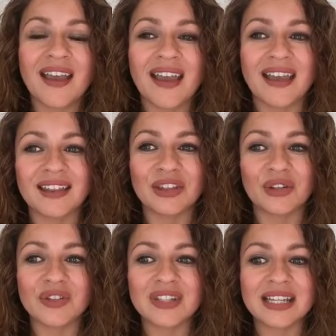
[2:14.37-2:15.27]

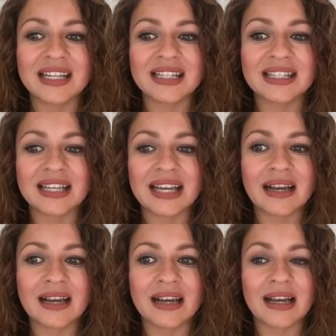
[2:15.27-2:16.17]
Entonces,
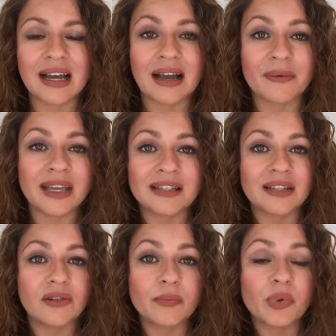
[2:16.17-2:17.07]
había
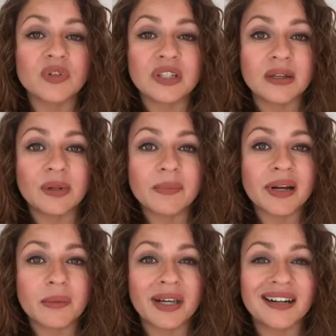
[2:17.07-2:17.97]
sido imposible
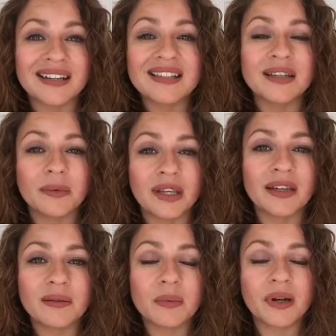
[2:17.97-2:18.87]
para mí
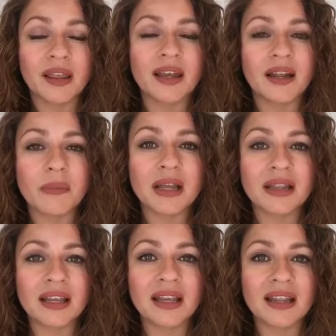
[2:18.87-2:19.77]
recibir
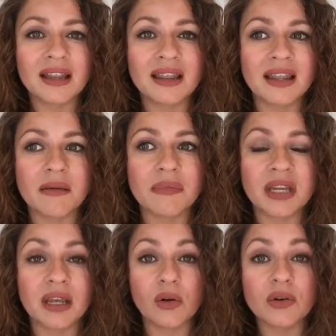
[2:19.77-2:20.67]
verdaderamente de mi
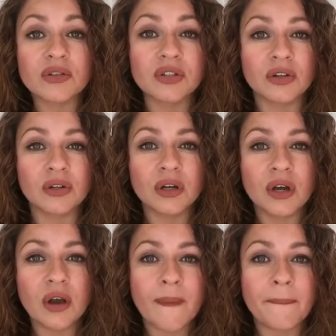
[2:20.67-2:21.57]
negocio,
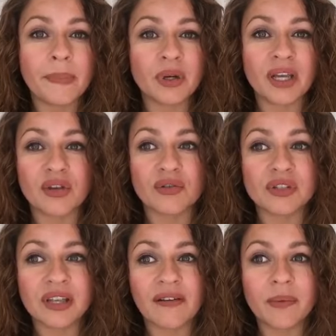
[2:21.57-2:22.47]
porque yo no
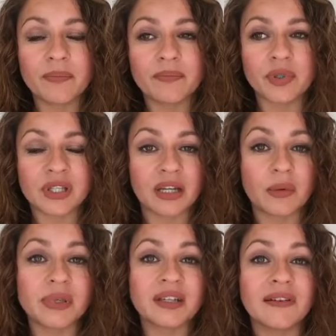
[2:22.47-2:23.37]
estaba, o sea, no
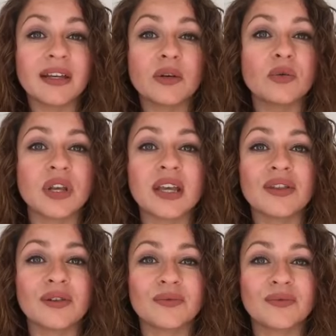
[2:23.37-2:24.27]
me estaba
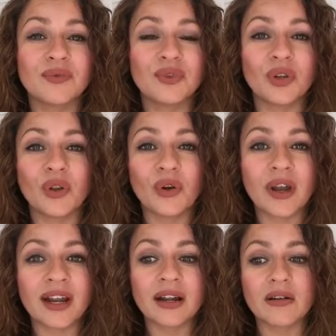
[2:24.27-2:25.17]
incluyendo. Todo
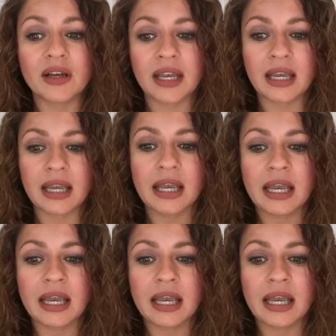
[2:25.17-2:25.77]
era lo que